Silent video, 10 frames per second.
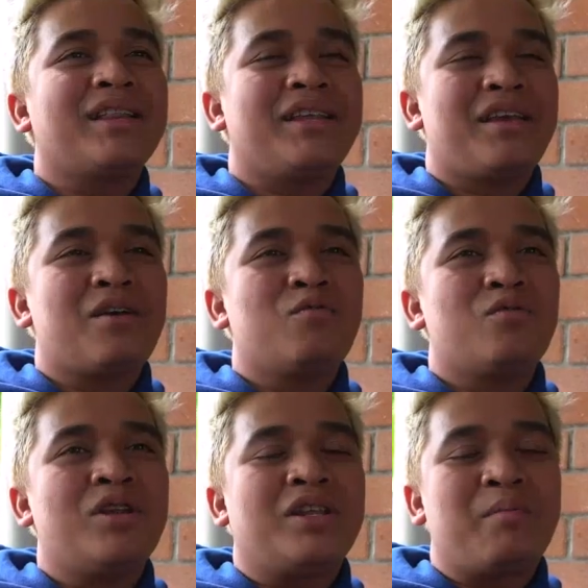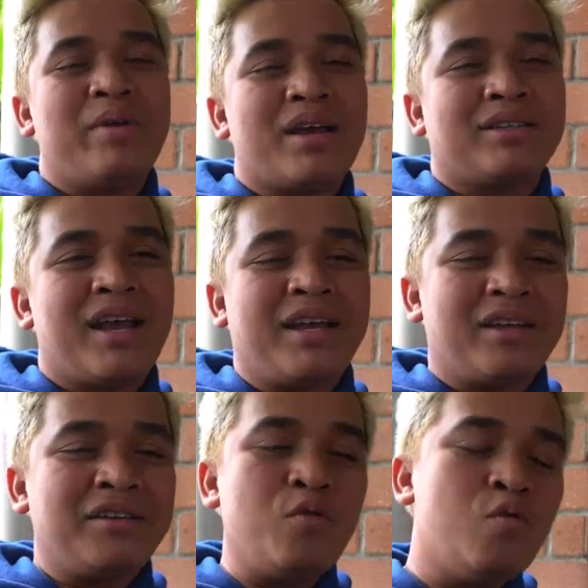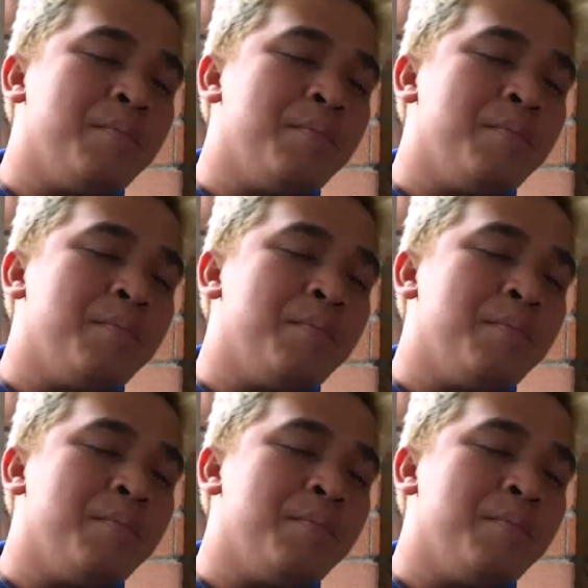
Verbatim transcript: ketika gue udah terbiasa, akhirnya gue